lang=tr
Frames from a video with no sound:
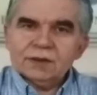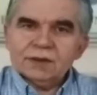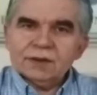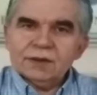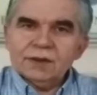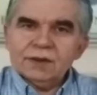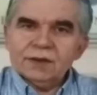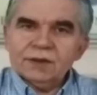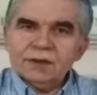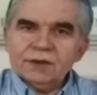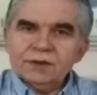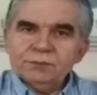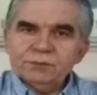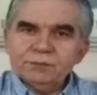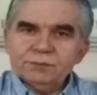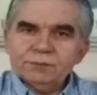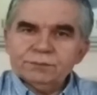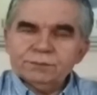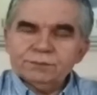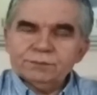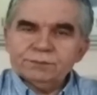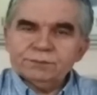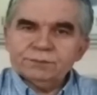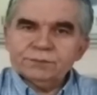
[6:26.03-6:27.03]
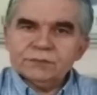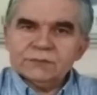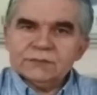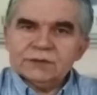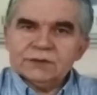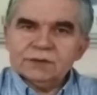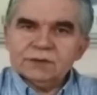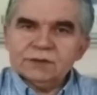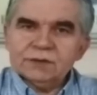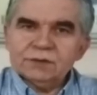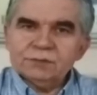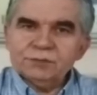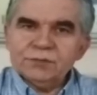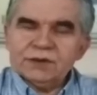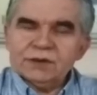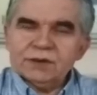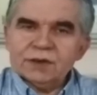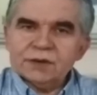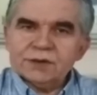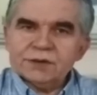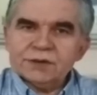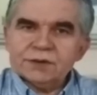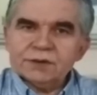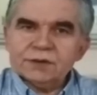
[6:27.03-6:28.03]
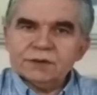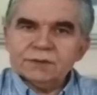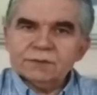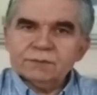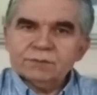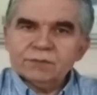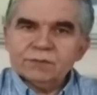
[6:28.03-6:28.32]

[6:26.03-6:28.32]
gerilim e, biter.